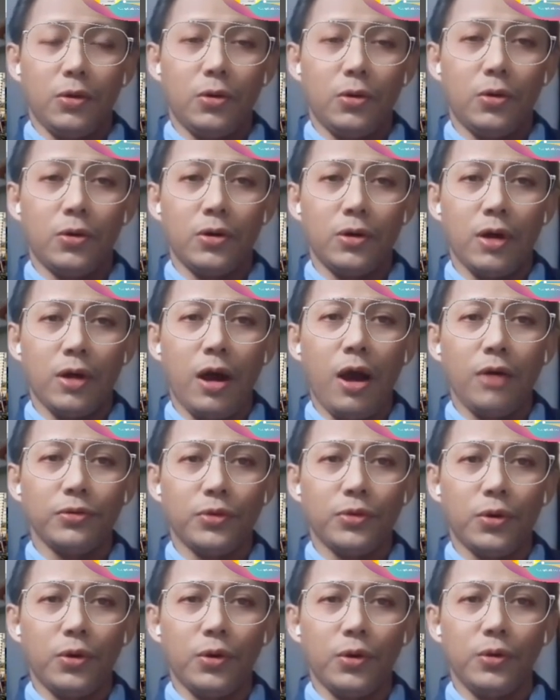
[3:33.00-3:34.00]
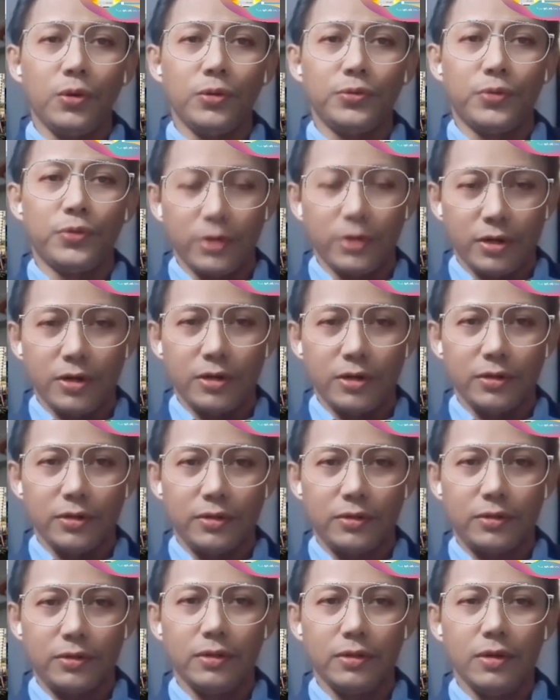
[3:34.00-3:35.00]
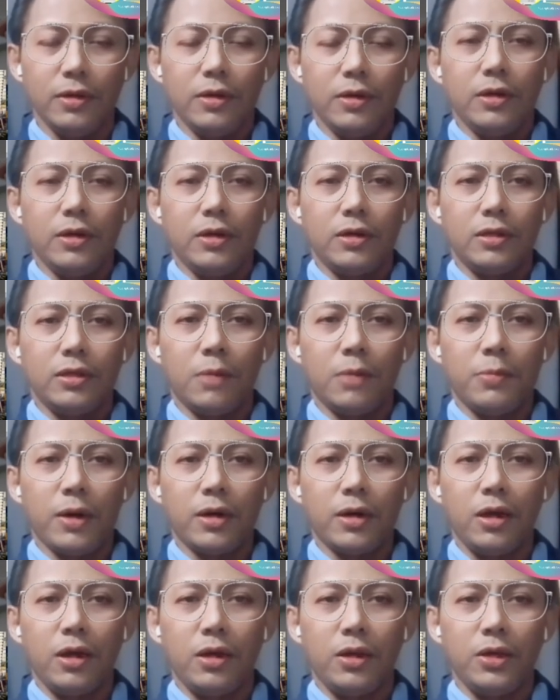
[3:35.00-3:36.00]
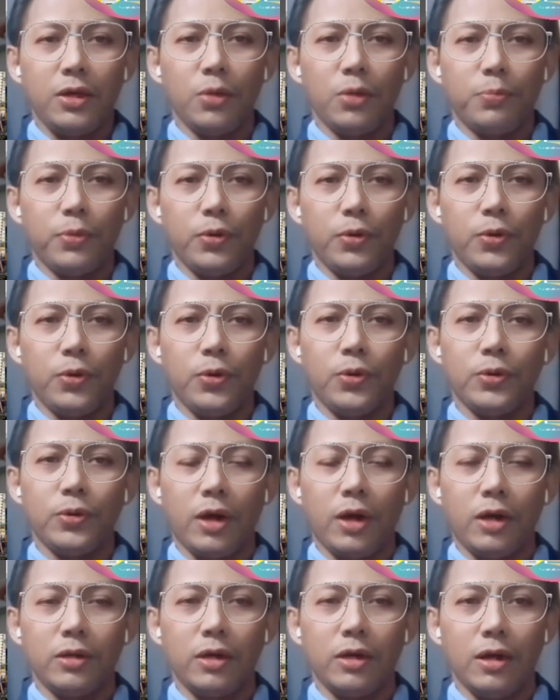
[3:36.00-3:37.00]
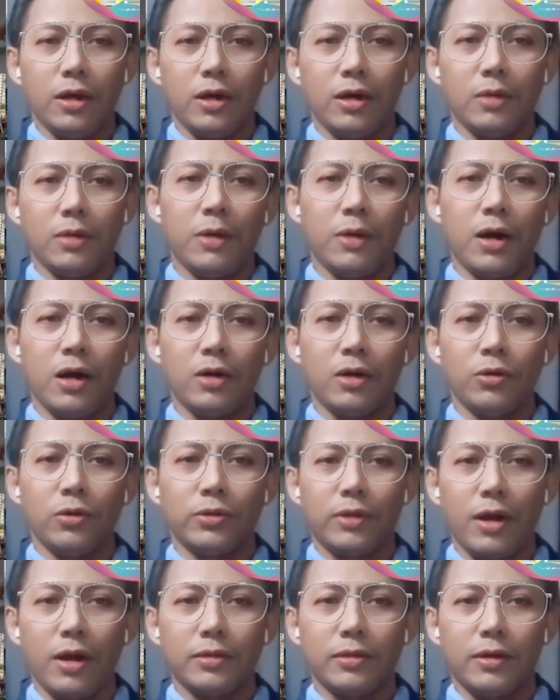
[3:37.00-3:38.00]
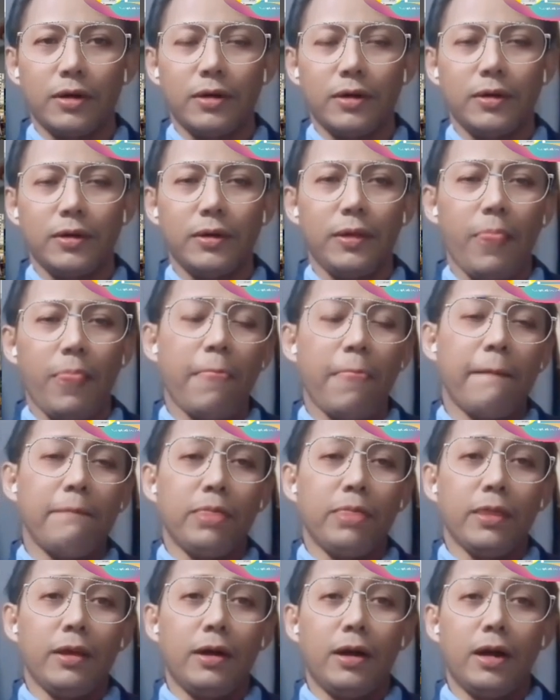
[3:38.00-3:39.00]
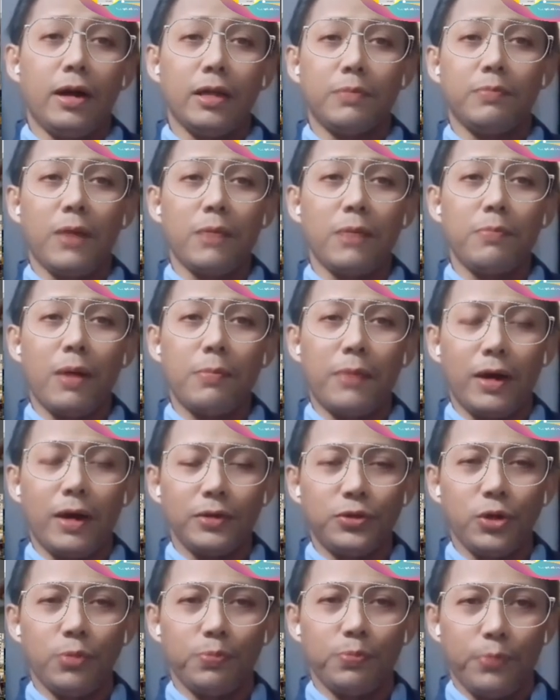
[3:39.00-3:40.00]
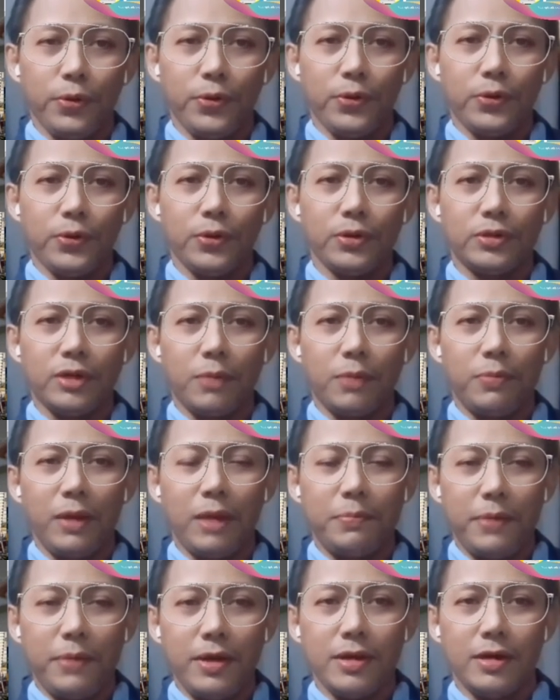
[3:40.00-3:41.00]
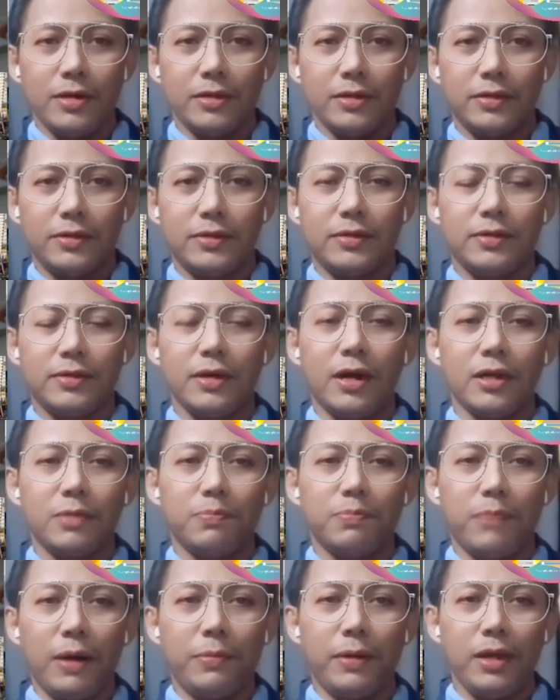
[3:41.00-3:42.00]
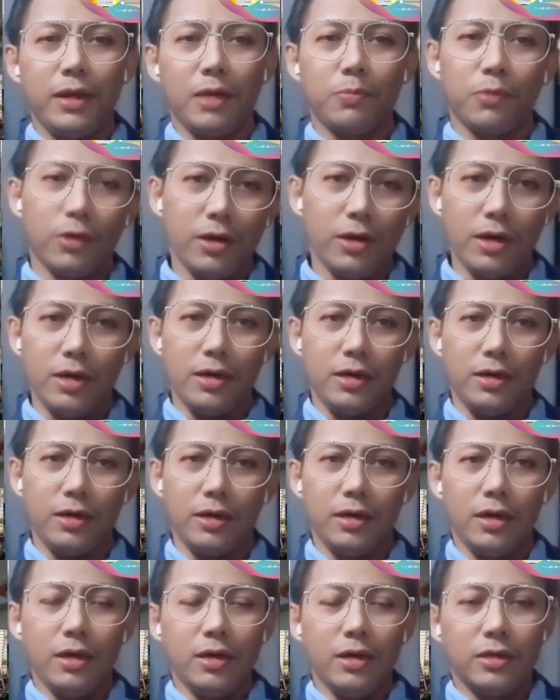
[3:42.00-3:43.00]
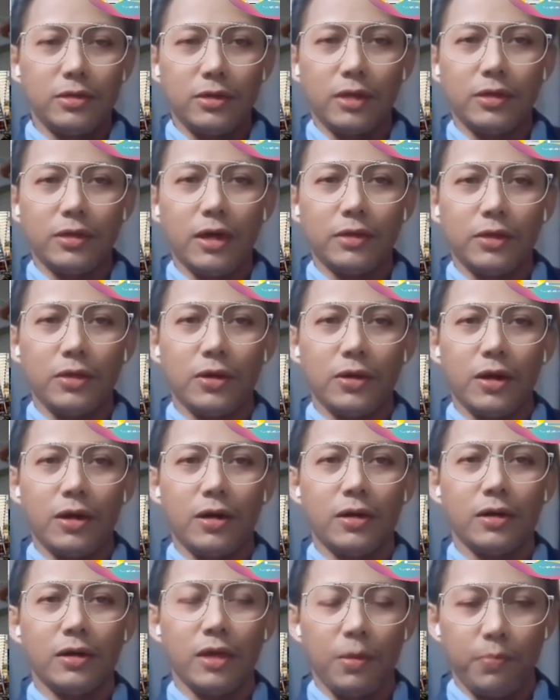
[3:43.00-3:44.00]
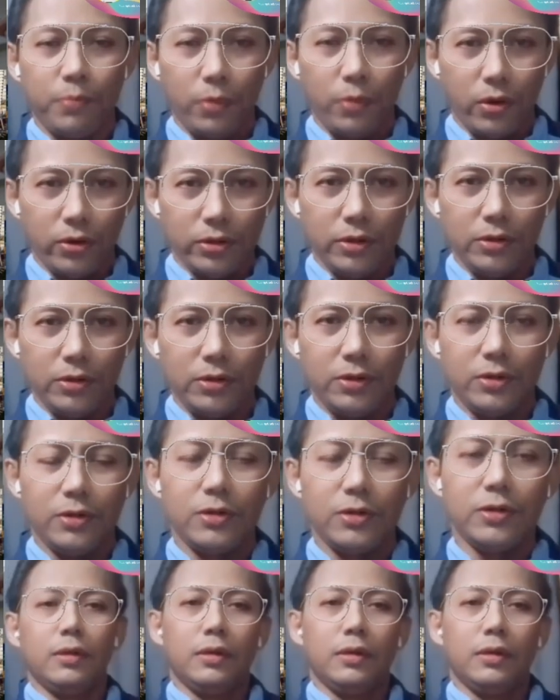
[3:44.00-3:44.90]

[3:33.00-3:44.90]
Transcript: or household workers na magre-renew po na kanilang mga kontrata at magbabakasyon po sa Pilipinas at babalik muli sa dati niyang employer.